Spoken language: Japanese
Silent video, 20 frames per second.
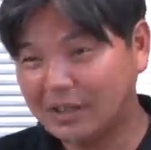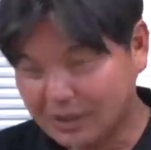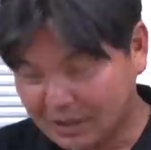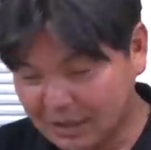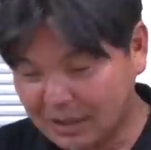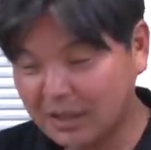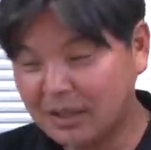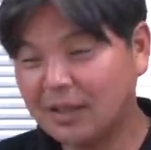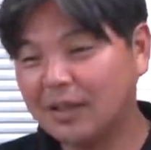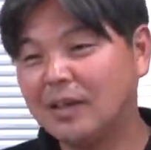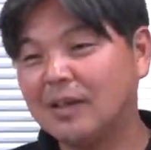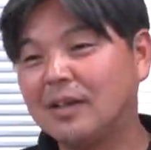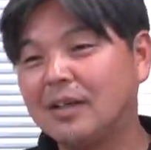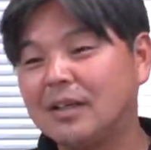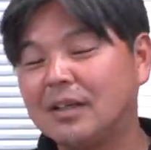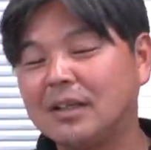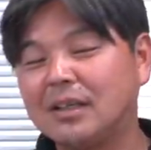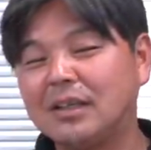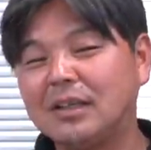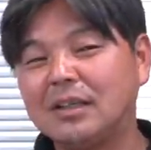ね
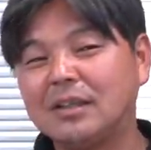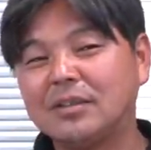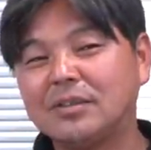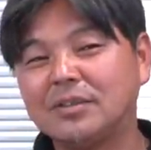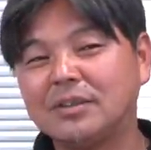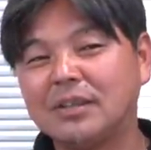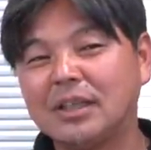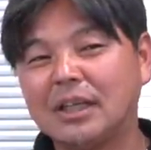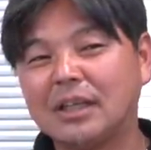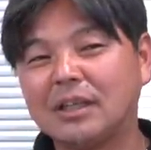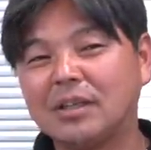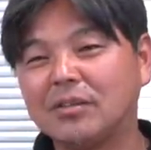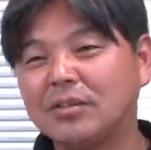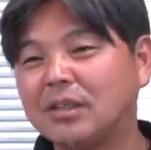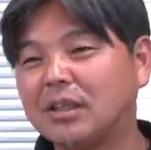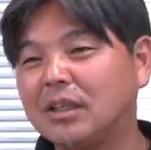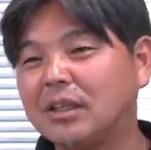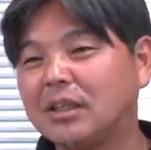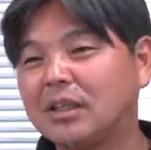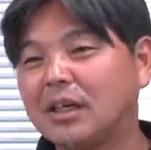いい国だって言っ
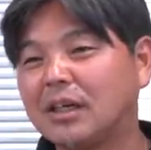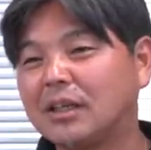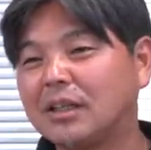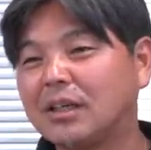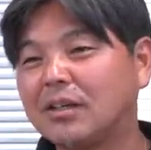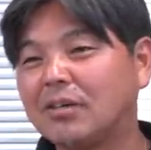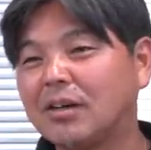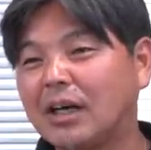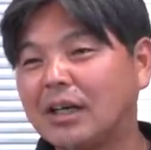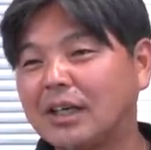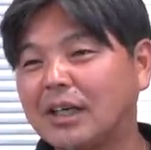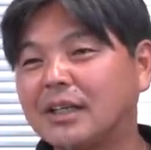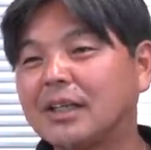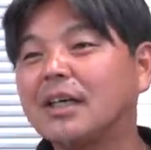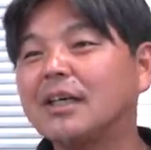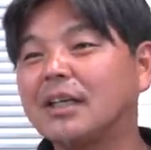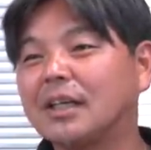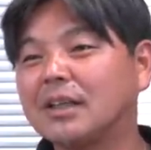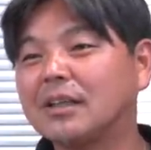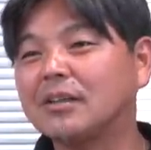ていただいたのはありが
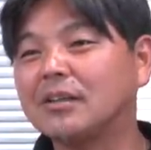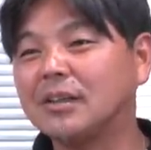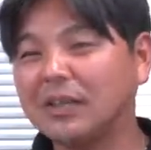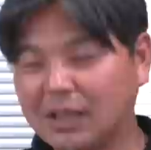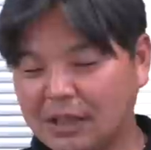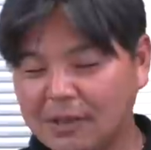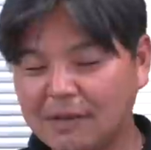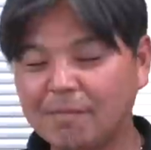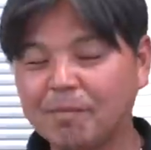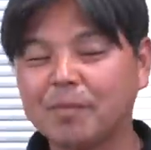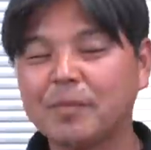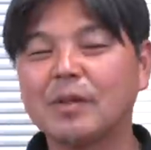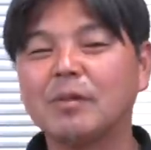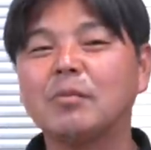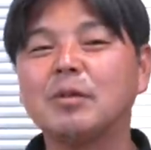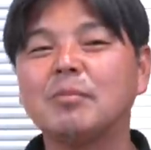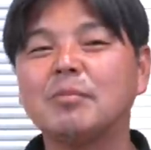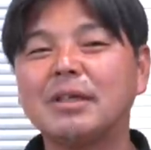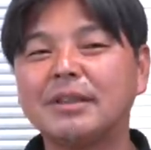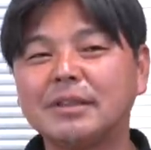たいなとね、ね、
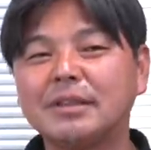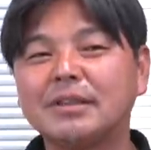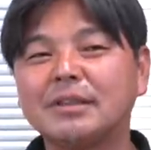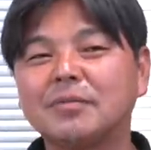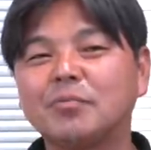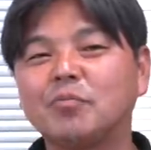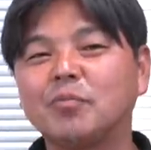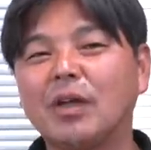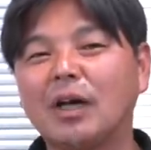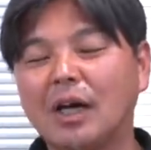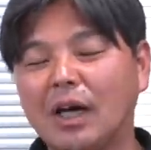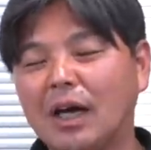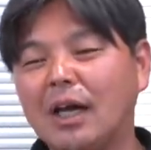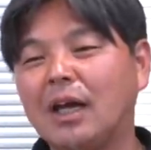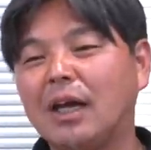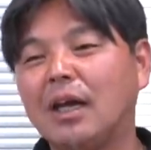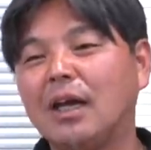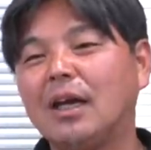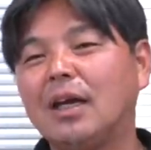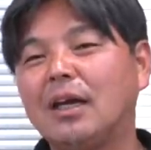思います、は
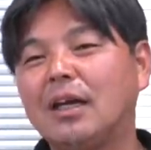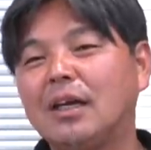い、はい、